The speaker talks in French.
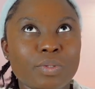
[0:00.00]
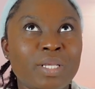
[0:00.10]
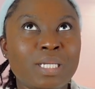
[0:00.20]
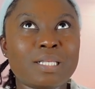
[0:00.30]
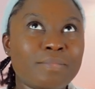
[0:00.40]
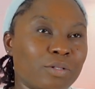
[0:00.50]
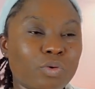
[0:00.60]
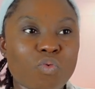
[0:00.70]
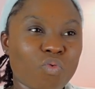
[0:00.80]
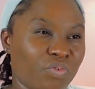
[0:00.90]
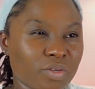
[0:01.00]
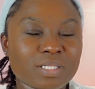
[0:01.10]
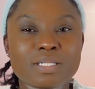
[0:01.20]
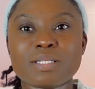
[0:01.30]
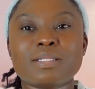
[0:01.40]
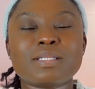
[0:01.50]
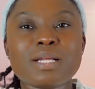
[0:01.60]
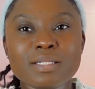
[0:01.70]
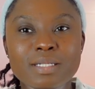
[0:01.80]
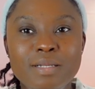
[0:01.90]
un climat de confiance qui
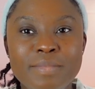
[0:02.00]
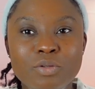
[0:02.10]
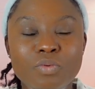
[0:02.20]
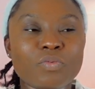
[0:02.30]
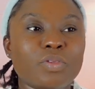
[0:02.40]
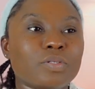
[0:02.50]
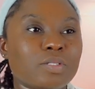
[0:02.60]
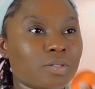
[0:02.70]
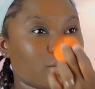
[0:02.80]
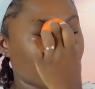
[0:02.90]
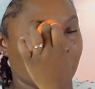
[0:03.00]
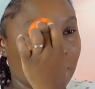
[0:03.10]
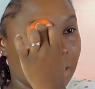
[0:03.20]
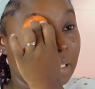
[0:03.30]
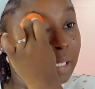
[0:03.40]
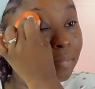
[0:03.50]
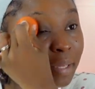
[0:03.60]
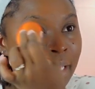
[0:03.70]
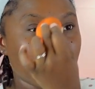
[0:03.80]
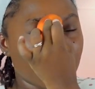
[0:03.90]
s'installe climat de confiance entre
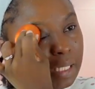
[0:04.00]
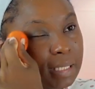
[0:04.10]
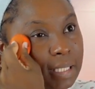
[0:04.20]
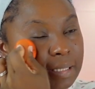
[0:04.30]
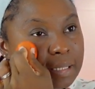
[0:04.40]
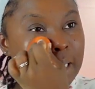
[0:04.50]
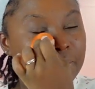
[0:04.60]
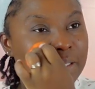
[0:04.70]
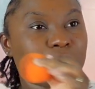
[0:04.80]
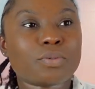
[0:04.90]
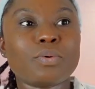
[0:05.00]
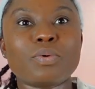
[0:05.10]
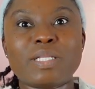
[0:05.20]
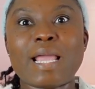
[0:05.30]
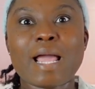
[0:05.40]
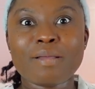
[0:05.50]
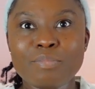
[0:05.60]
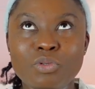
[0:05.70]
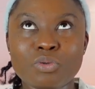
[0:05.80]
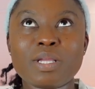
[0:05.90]
guillemets qui s'installe parce que on est
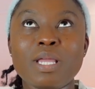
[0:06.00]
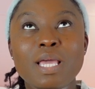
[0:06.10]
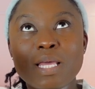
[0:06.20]
habitué